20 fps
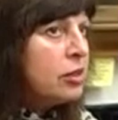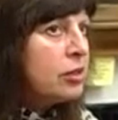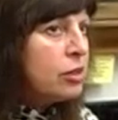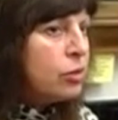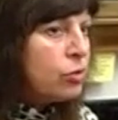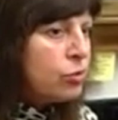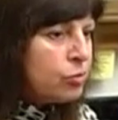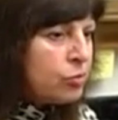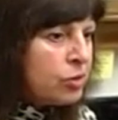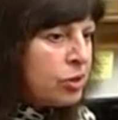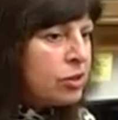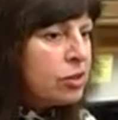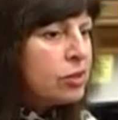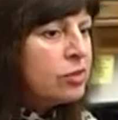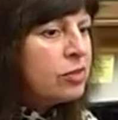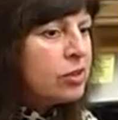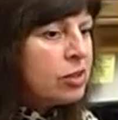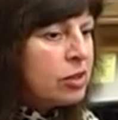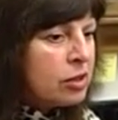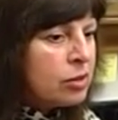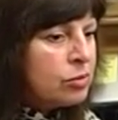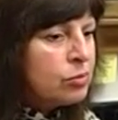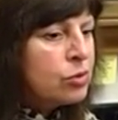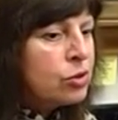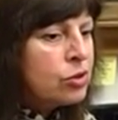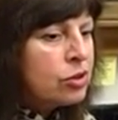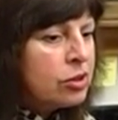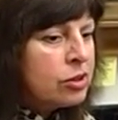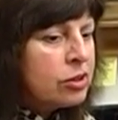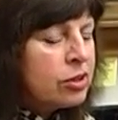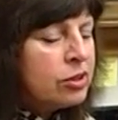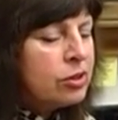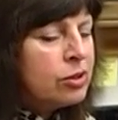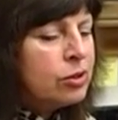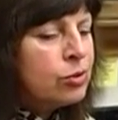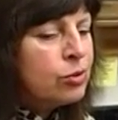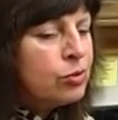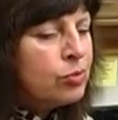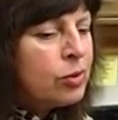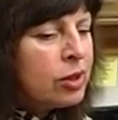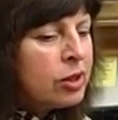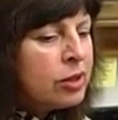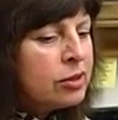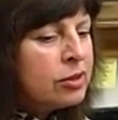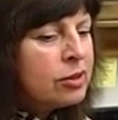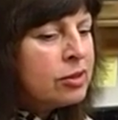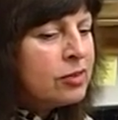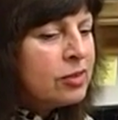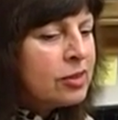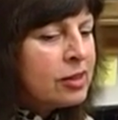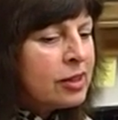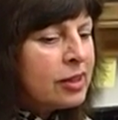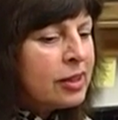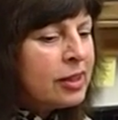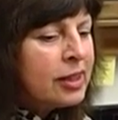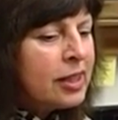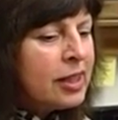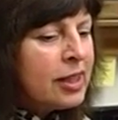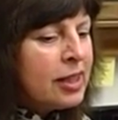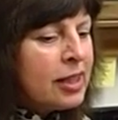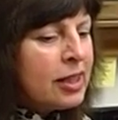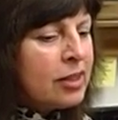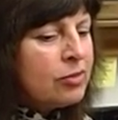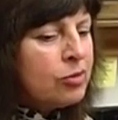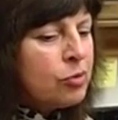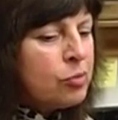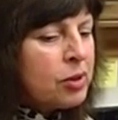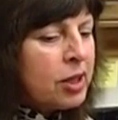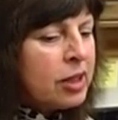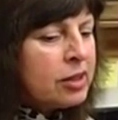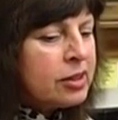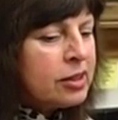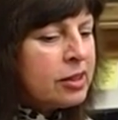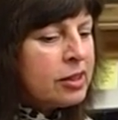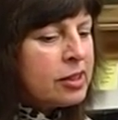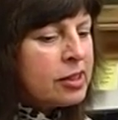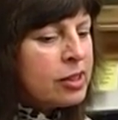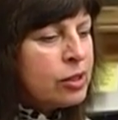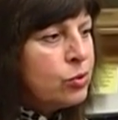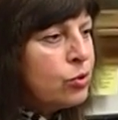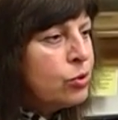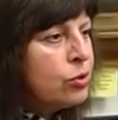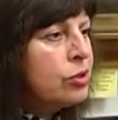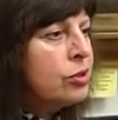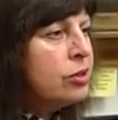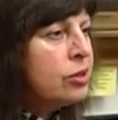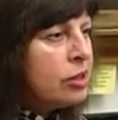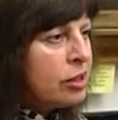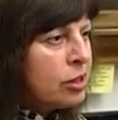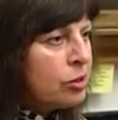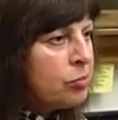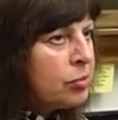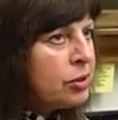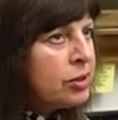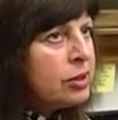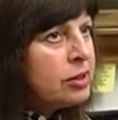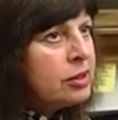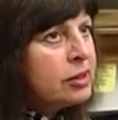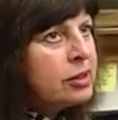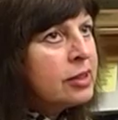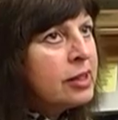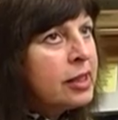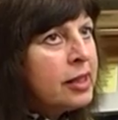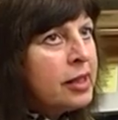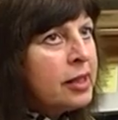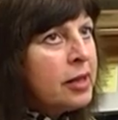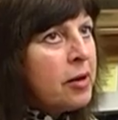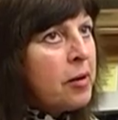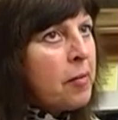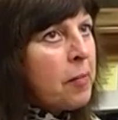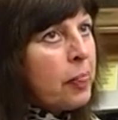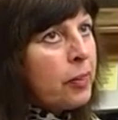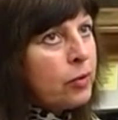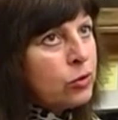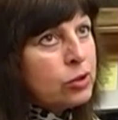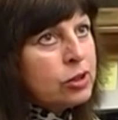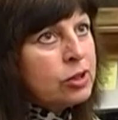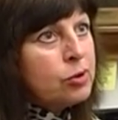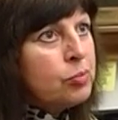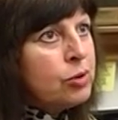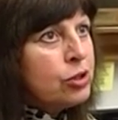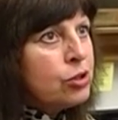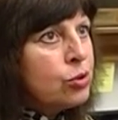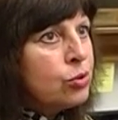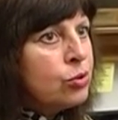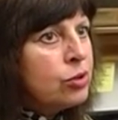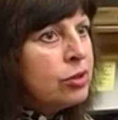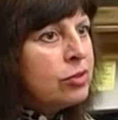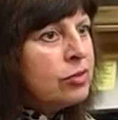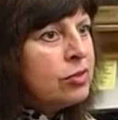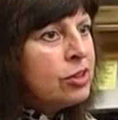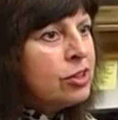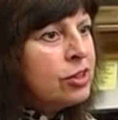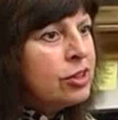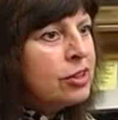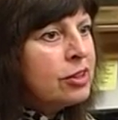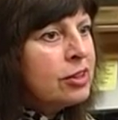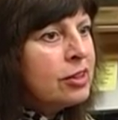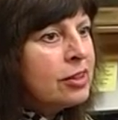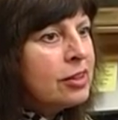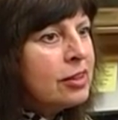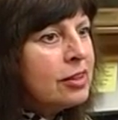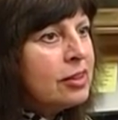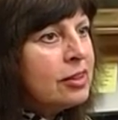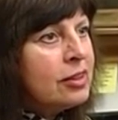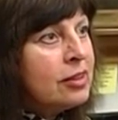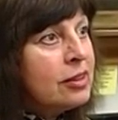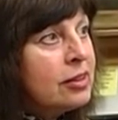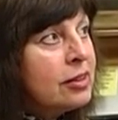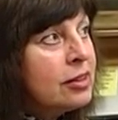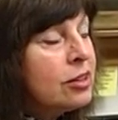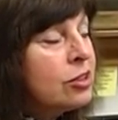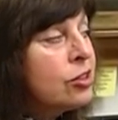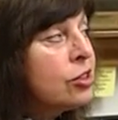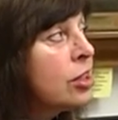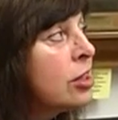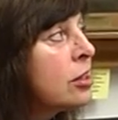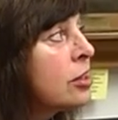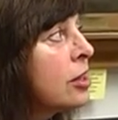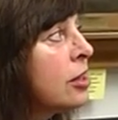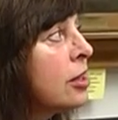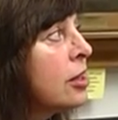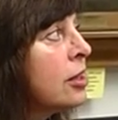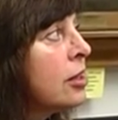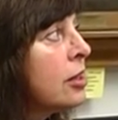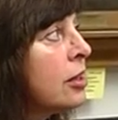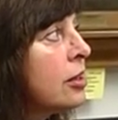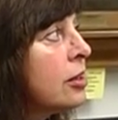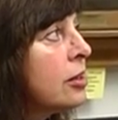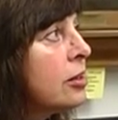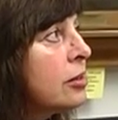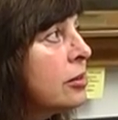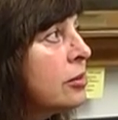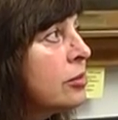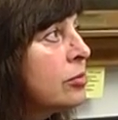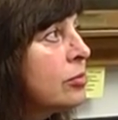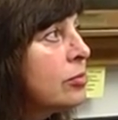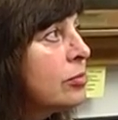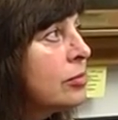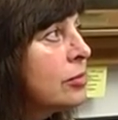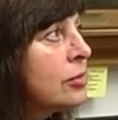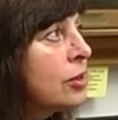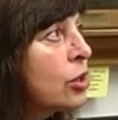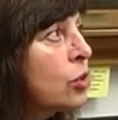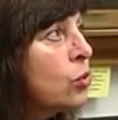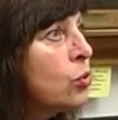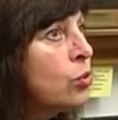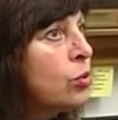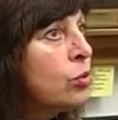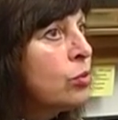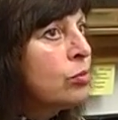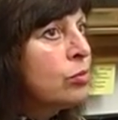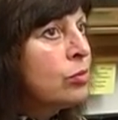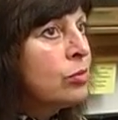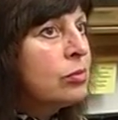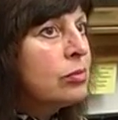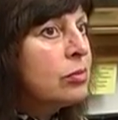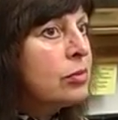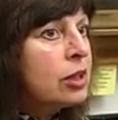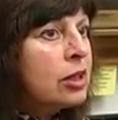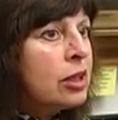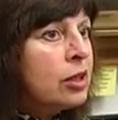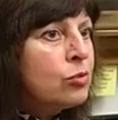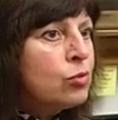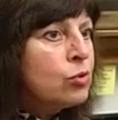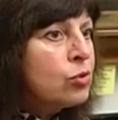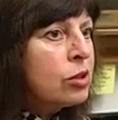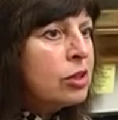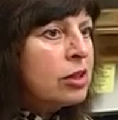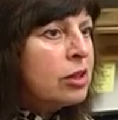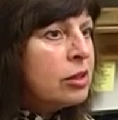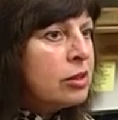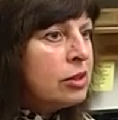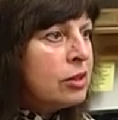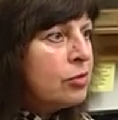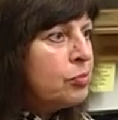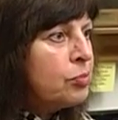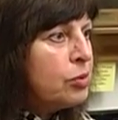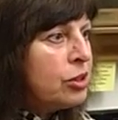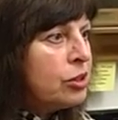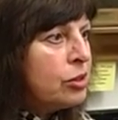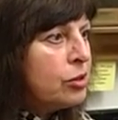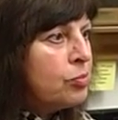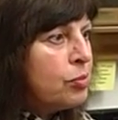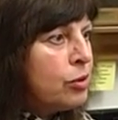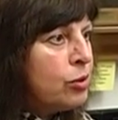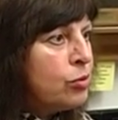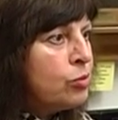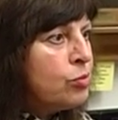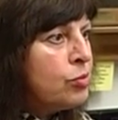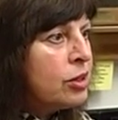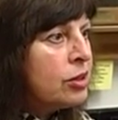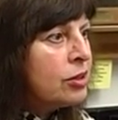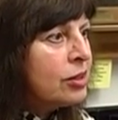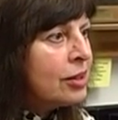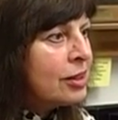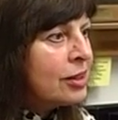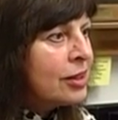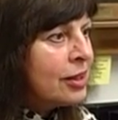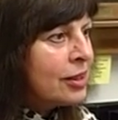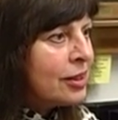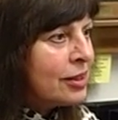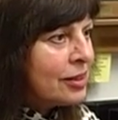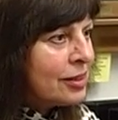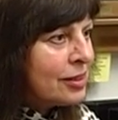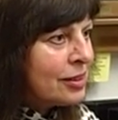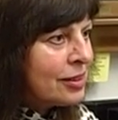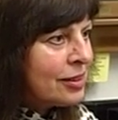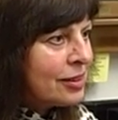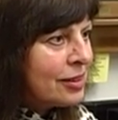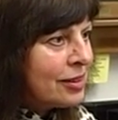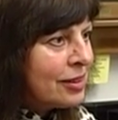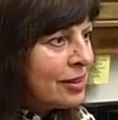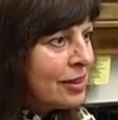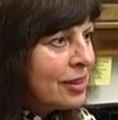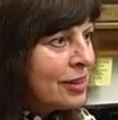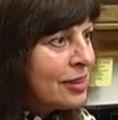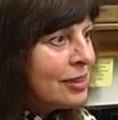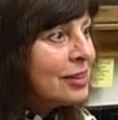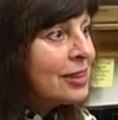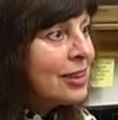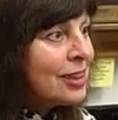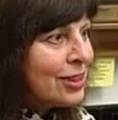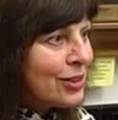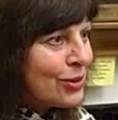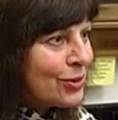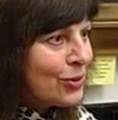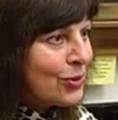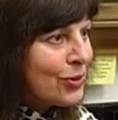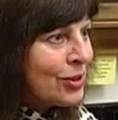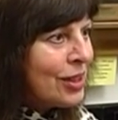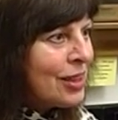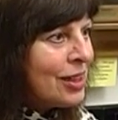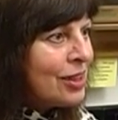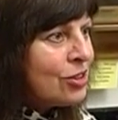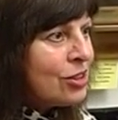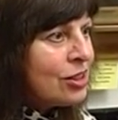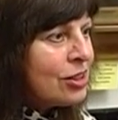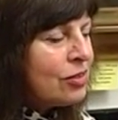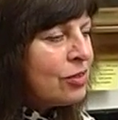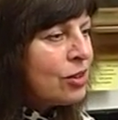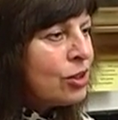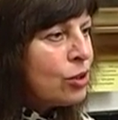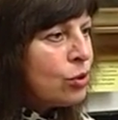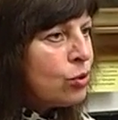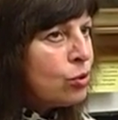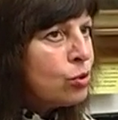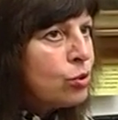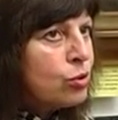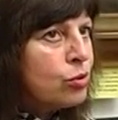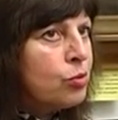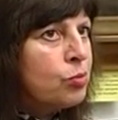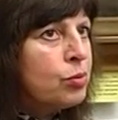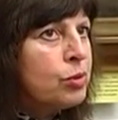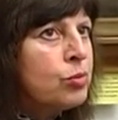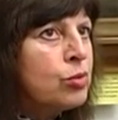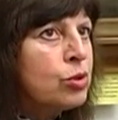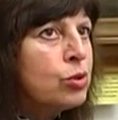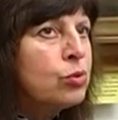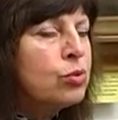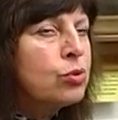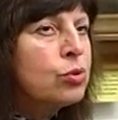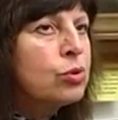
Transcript: над людьми, действительно можно сойти с ума, и действительно вибрации, если очень сильно понизить, но это запрещенные вещи. И сейчас э, такую, такая музыка, она, в принципе, людьми отторгается сразу. Человек ее чувствует, потому что он